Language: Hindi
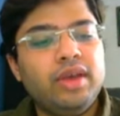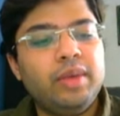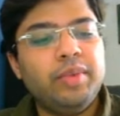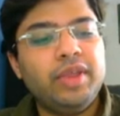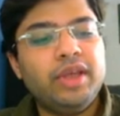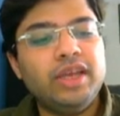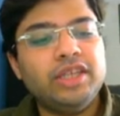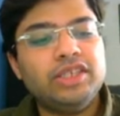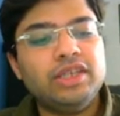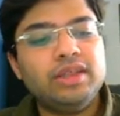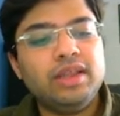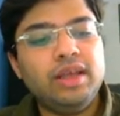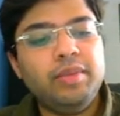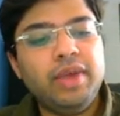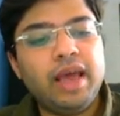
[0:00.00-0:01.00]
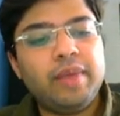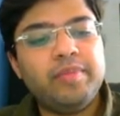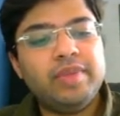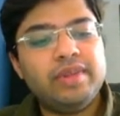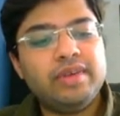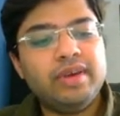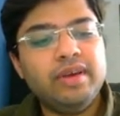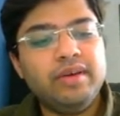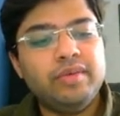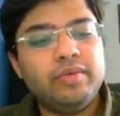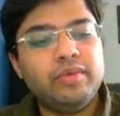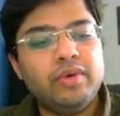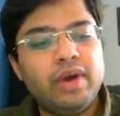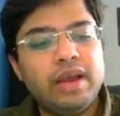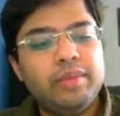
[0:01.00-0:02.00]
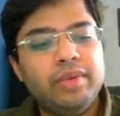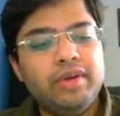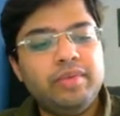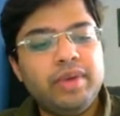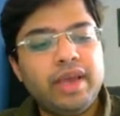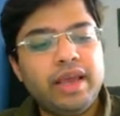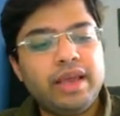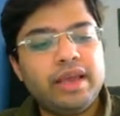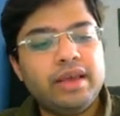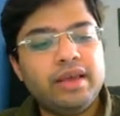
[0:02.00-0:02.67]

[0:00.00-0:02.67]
पे देखिए जितने भी एप्पल्स हैं वो एलमंड्स में हैं